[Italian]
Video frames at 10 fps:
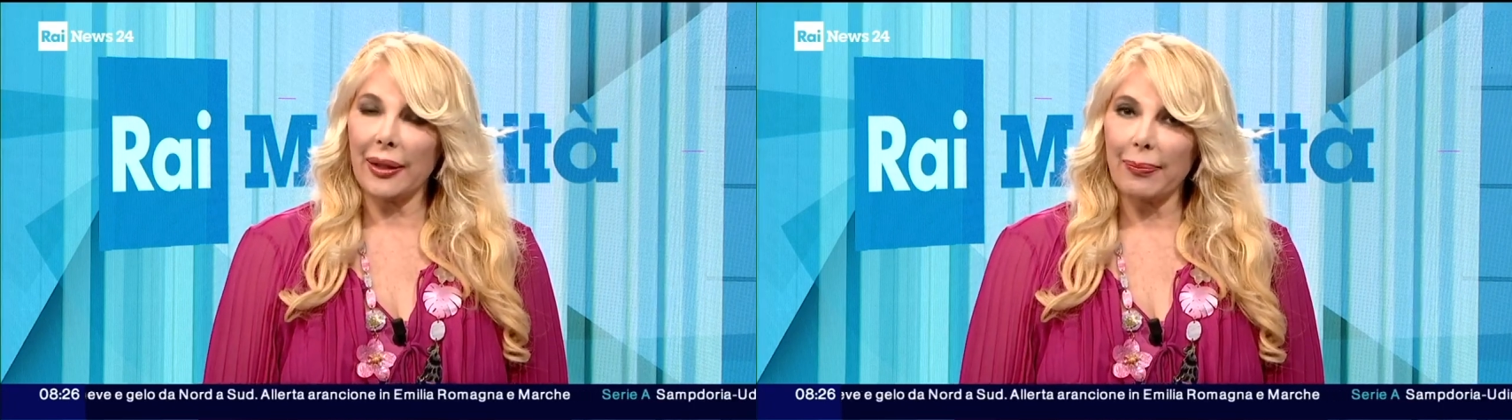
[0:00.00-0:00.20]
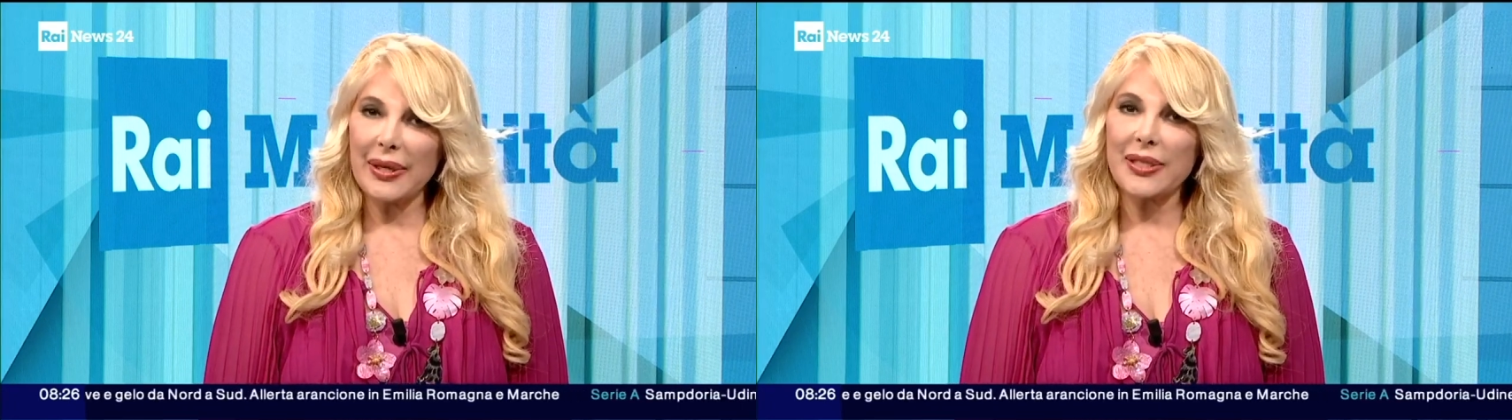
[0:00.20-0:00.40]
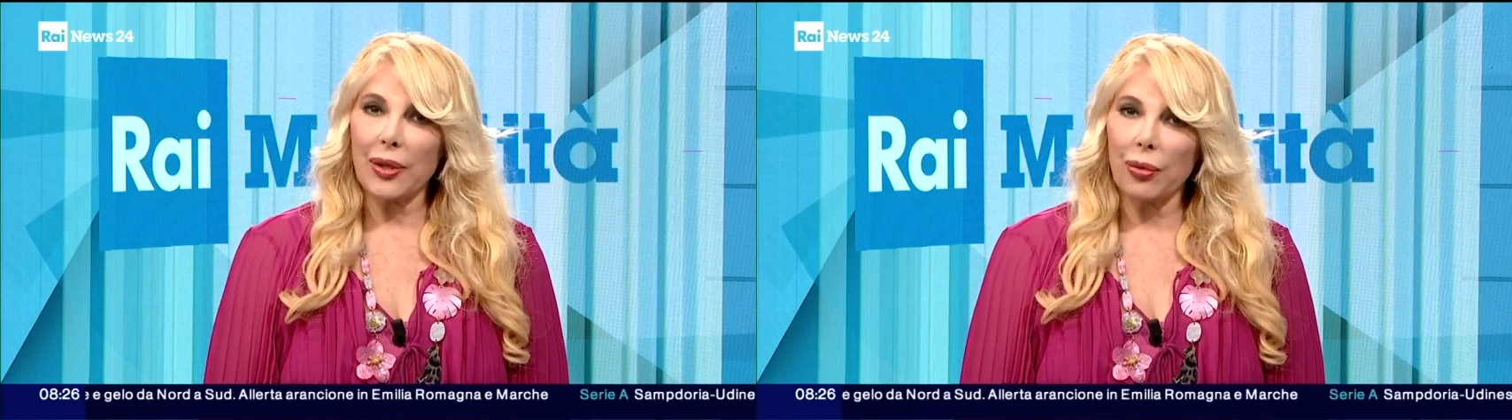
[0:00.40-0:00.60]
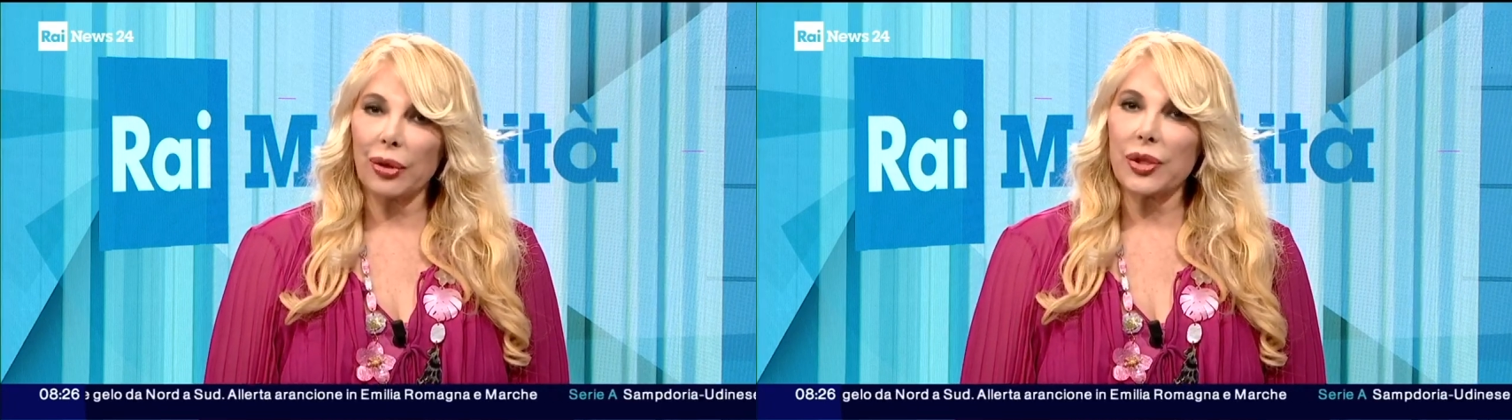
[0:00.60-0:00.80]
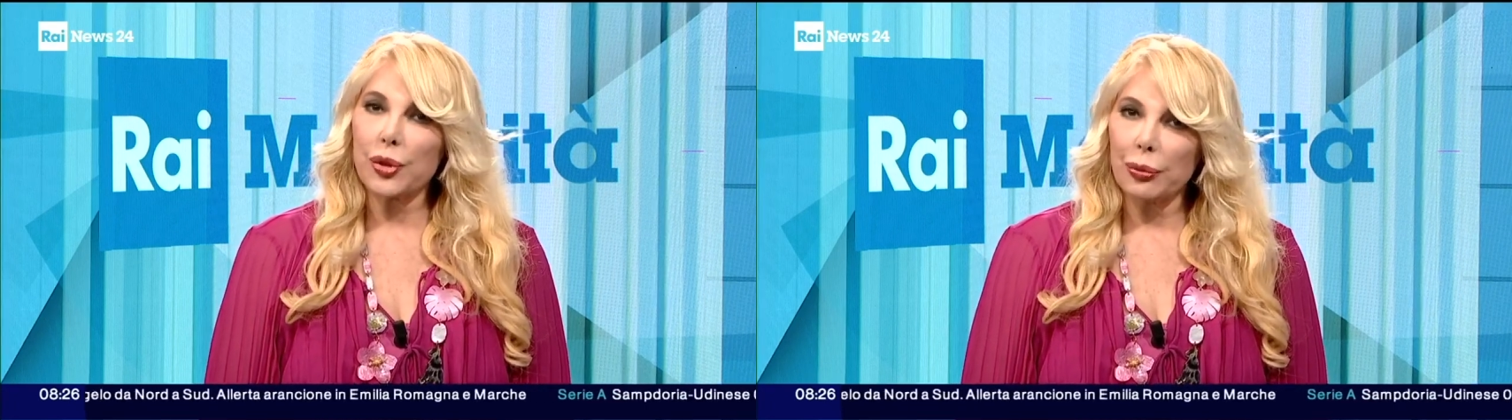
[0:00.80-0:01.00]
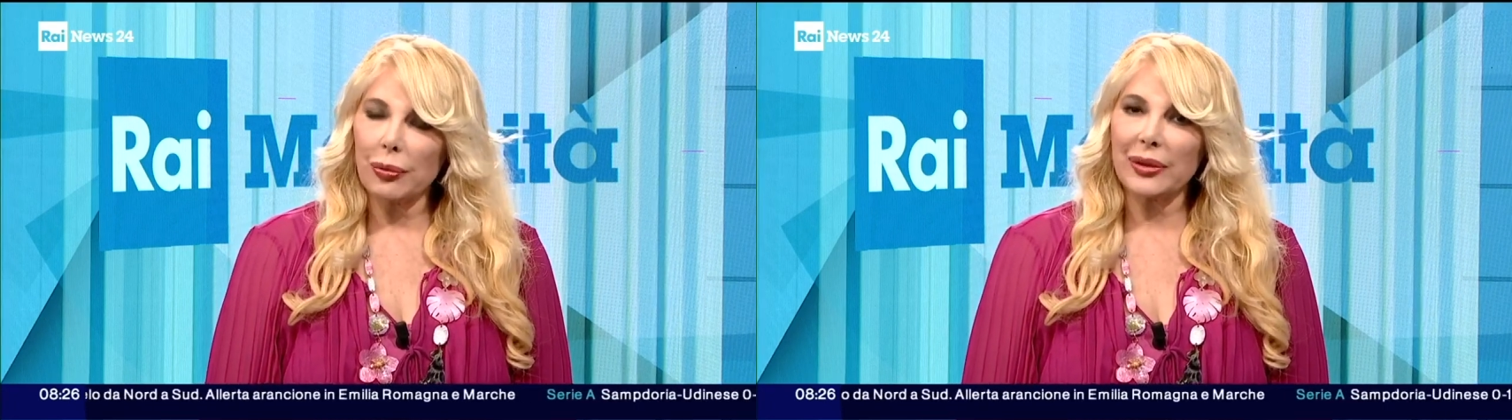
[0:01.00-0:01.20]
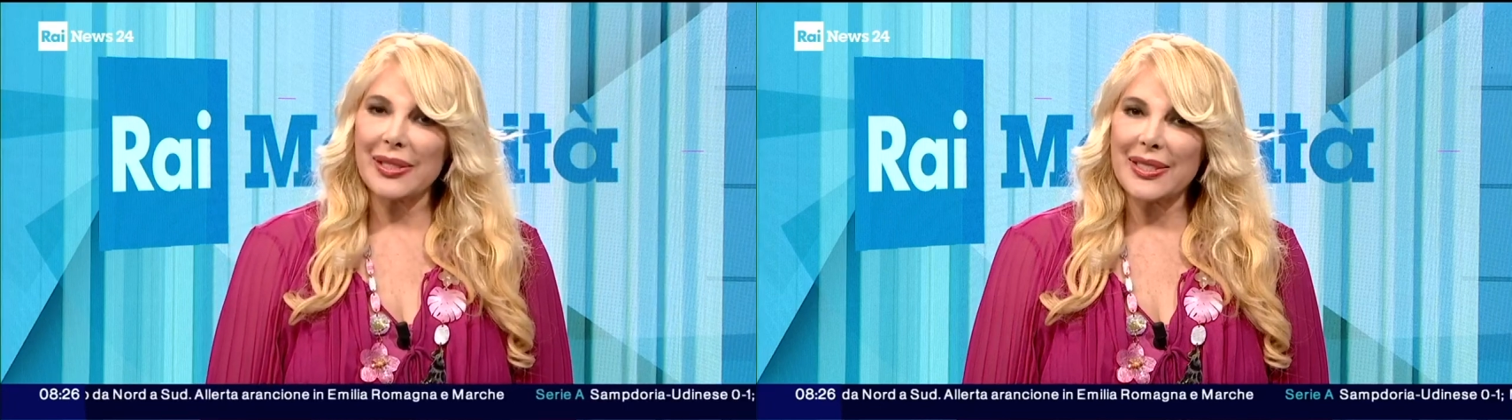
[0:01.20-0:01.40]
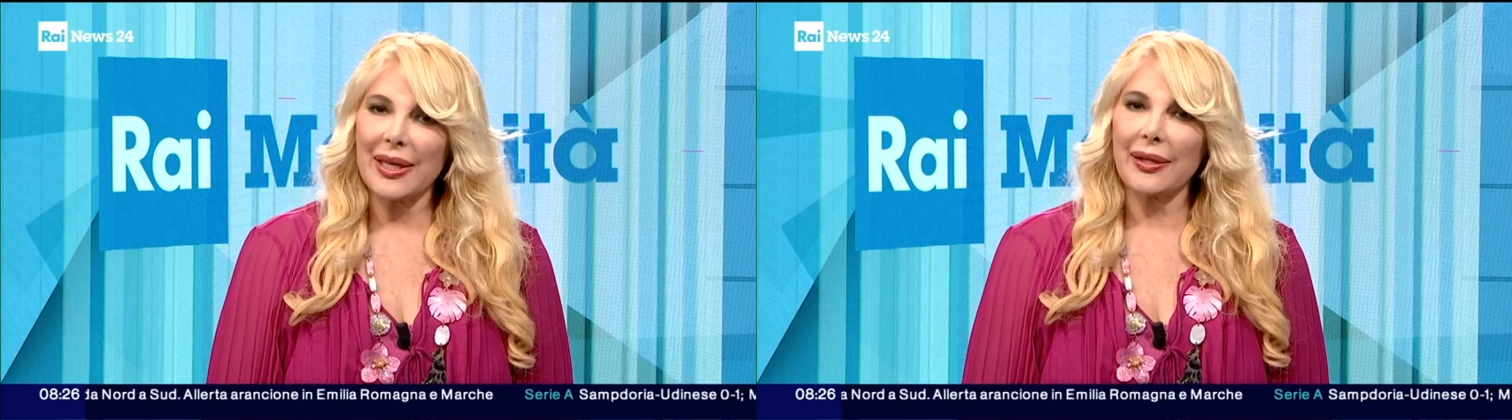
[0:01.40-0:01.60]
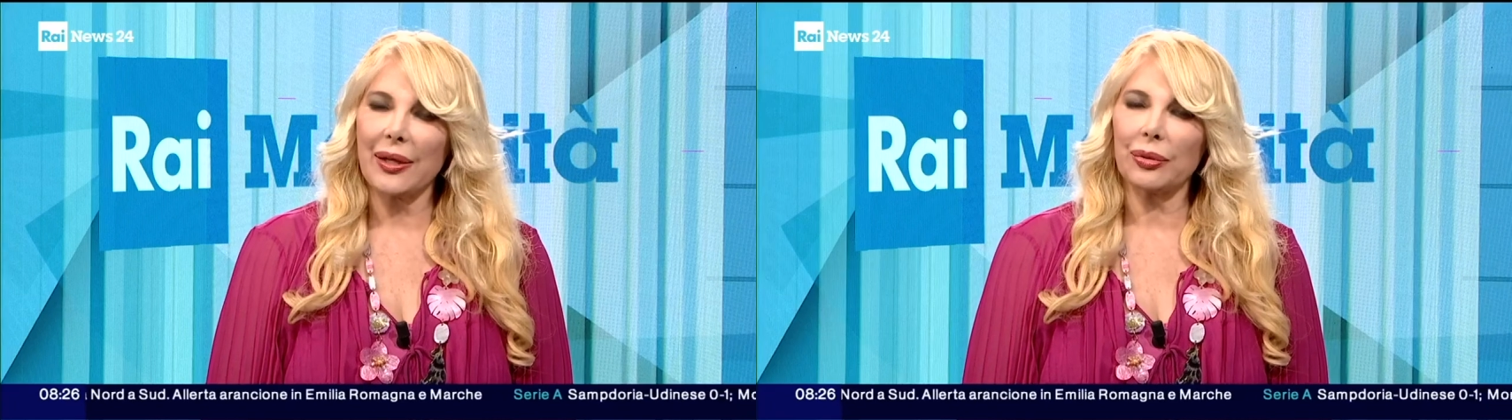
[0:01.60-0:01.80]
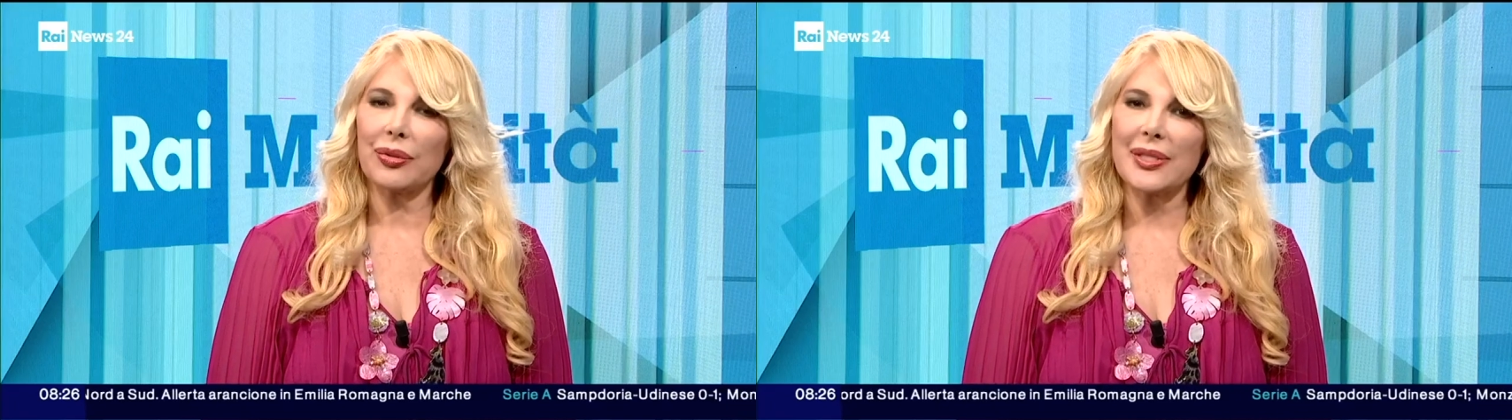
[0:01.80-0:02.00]
a bassa quota su molte strade e
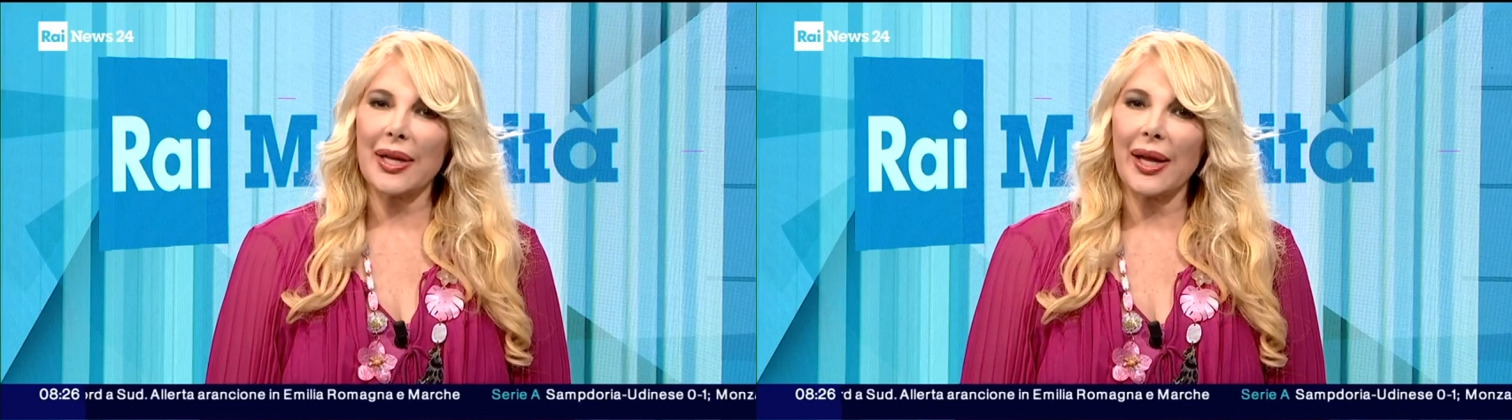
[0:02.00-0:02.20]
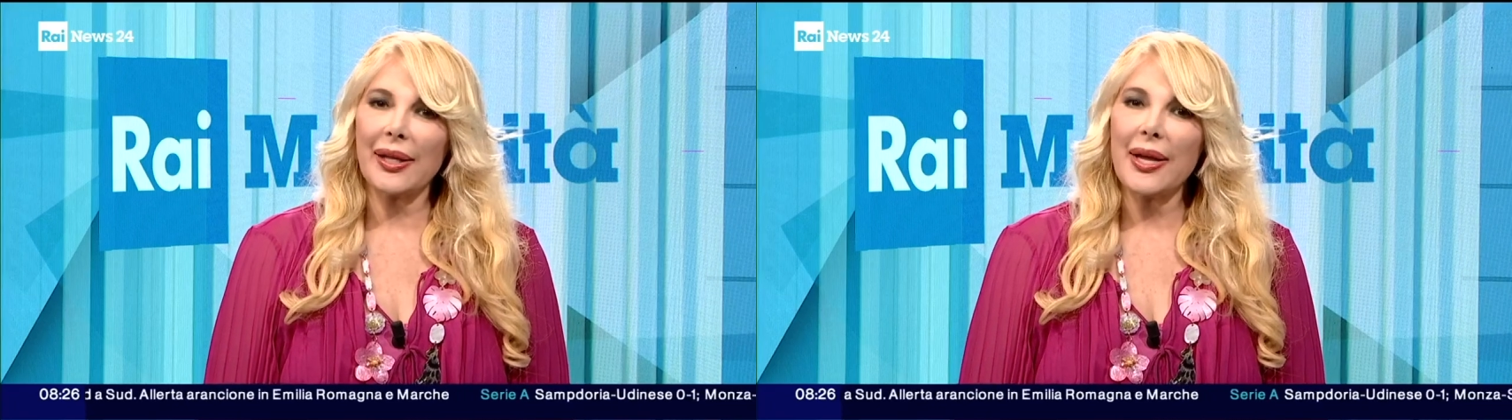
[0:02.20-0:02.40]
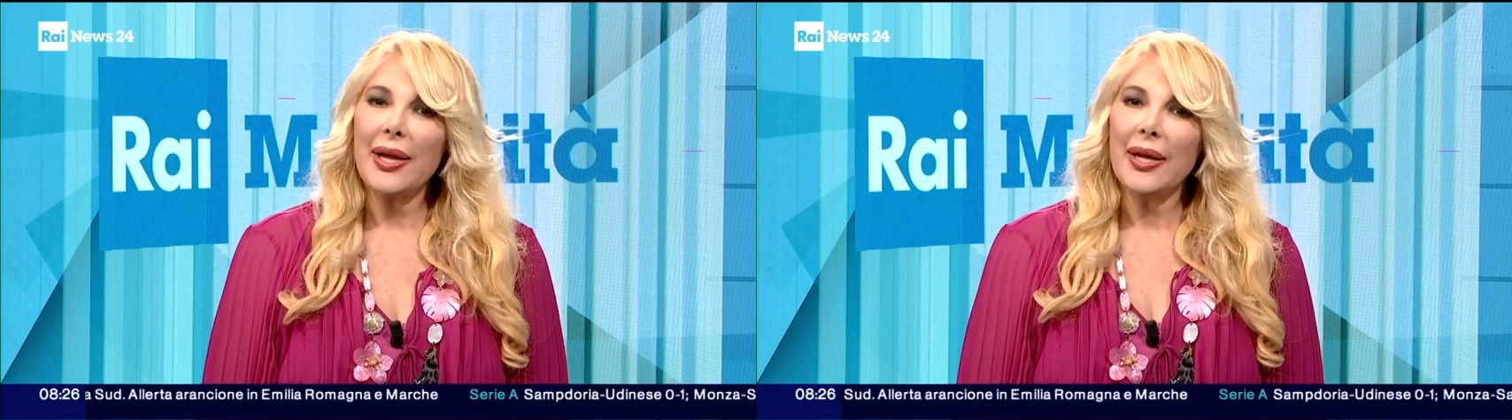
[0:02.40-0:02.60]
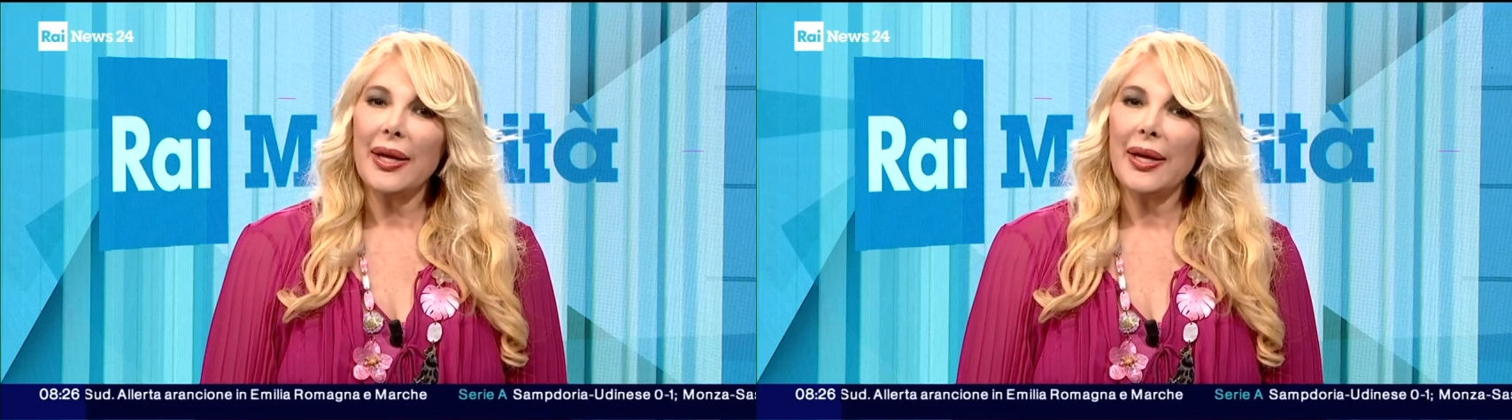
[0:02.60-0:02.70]
autostrade,